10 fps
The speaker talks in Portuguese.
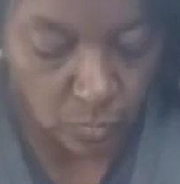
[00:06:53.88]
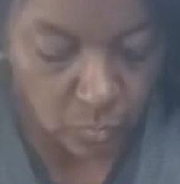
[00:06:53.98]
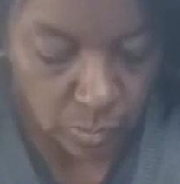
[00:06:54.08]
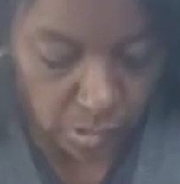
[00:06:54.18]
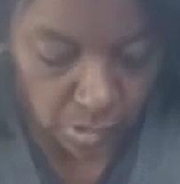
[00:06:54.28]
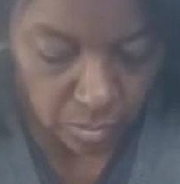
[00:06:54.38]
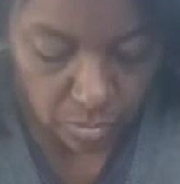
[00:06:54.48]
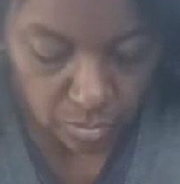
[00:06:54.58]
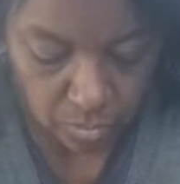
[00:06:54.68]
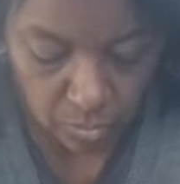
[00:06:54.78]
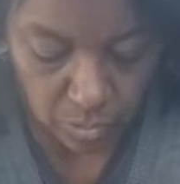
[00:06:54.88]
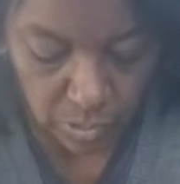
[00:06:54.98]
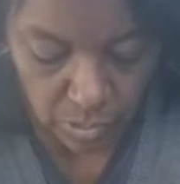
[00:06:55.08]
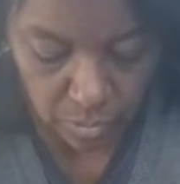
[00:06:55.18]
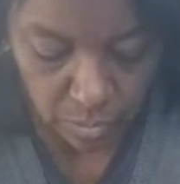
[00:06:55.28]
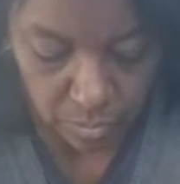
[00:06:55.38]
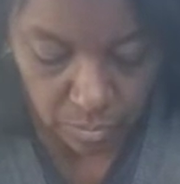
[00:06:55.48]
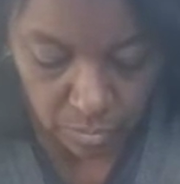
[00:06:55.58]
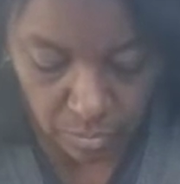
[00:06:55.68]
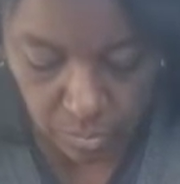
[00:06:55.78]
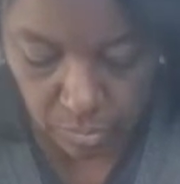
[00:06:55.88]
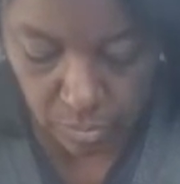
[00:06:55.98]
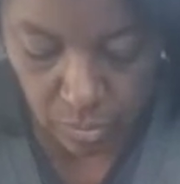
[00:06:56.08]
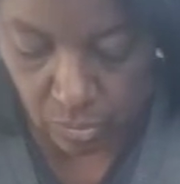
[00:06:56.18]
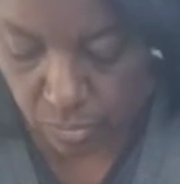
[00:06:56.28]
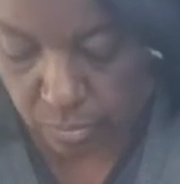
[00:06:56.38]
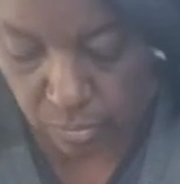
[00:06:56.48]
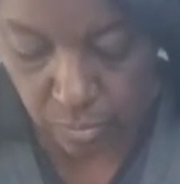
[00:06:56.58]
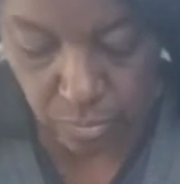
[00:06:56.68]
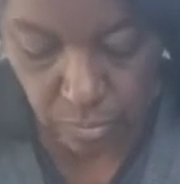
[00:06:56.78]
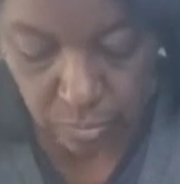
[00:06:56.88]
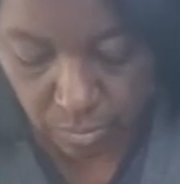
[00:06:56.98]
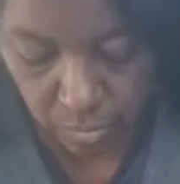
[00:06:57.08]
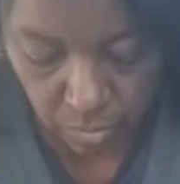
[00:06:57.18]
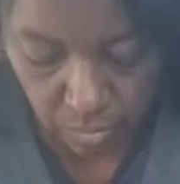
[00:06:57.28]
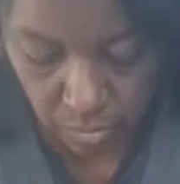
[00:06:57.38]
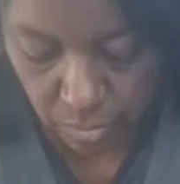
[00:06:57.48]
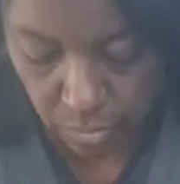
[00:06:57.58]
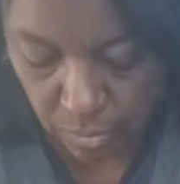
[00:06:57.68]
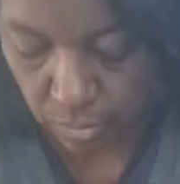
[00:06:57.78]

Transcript: Vamos lá, vamos dar uma força aí. Gente, eu espero realmente que vocês